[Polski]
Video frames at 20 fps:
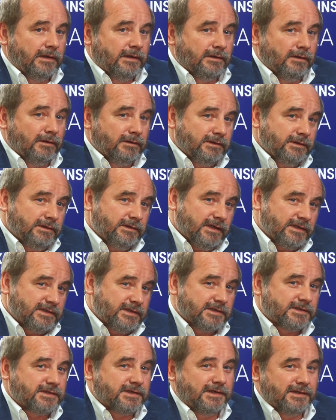No i jest
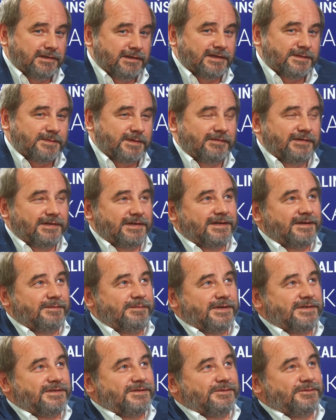jeszcze jedna sprawa taka
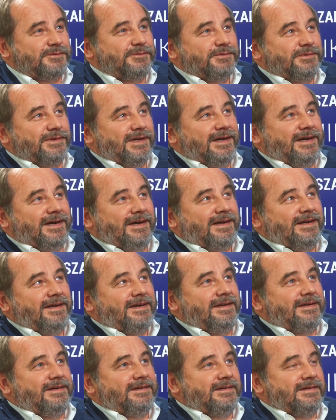bardzo ogólna,
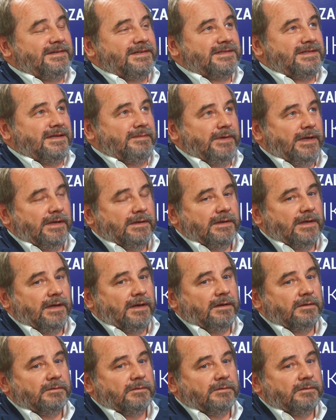ale znamienna.